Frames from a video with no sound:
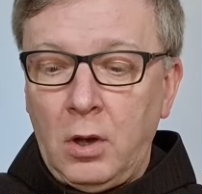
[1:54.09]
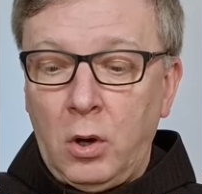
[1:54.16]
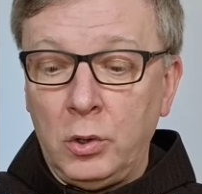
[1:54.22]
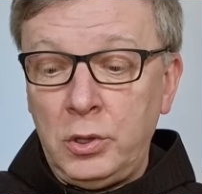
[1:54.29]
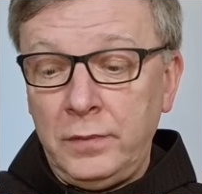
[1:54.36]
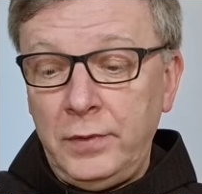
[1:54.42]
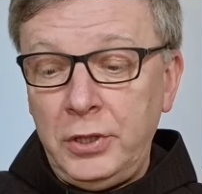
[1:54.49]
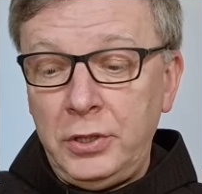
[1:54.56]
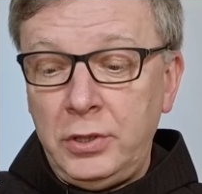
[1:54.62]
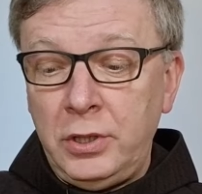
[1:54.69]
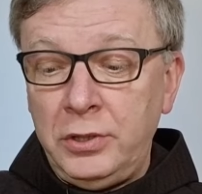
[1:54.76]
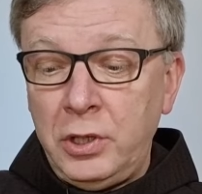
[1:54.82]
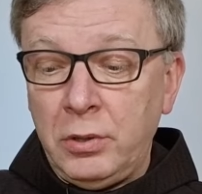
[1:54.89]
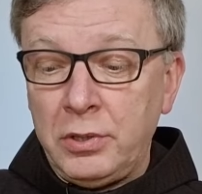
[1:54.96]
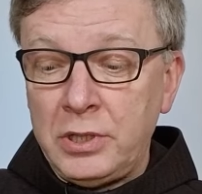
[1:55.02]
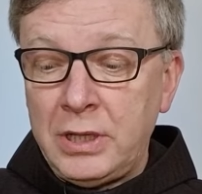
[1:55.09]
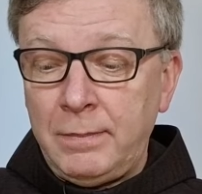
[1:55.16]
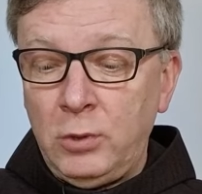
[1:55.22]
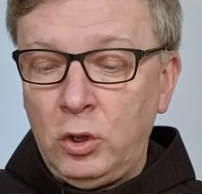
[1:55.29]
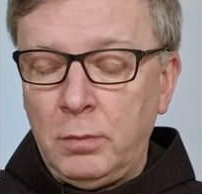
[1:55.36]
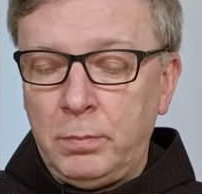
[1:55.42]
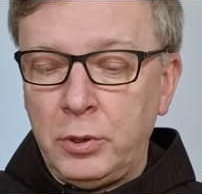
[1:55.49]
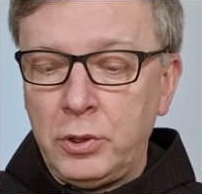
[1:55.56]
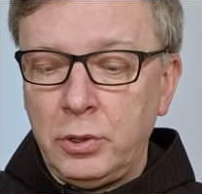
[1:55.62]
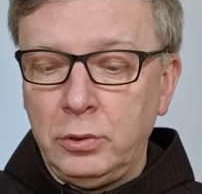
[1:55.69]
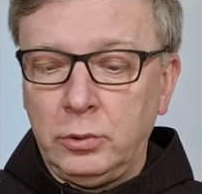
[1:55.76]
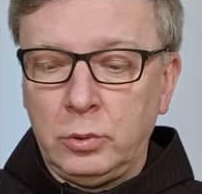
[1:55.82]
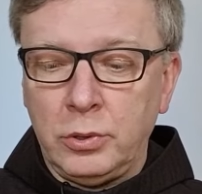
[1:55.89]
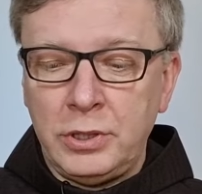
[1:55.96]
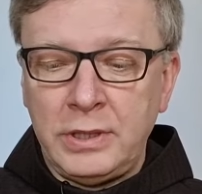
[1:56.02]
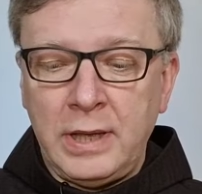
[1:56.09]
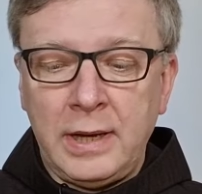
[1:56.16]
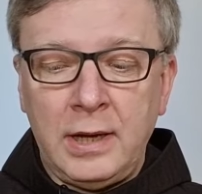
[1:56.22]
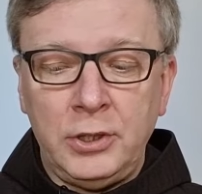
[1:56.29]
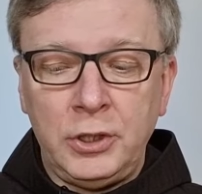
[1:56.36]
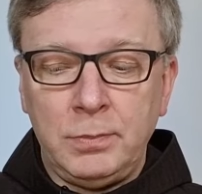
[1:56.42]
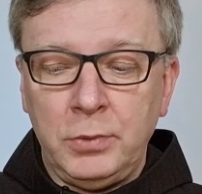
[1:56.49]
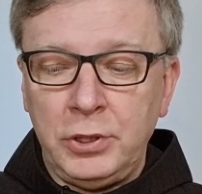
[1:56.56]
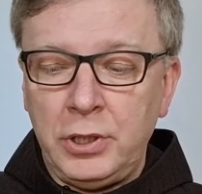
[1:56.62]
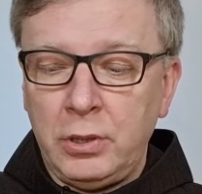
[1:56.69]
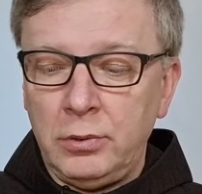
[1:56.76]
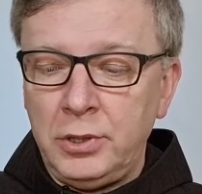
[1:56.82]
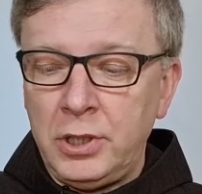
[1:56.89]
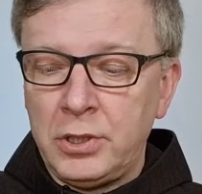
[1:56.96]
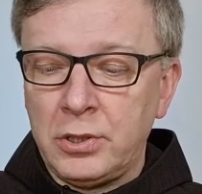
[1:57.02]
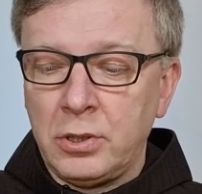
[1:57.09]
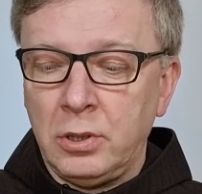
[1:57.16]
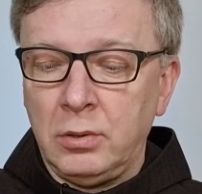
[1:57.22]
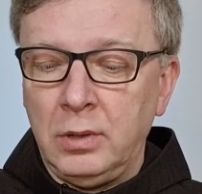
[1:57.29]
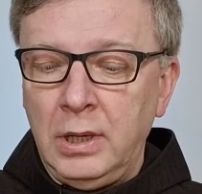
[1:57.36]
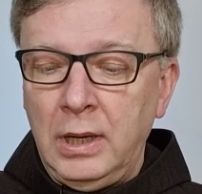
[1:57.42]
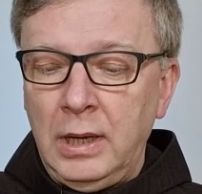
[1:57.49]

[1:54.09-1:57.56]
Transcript: Oczywiście nie od samego początku staraliśmy się o dziecko,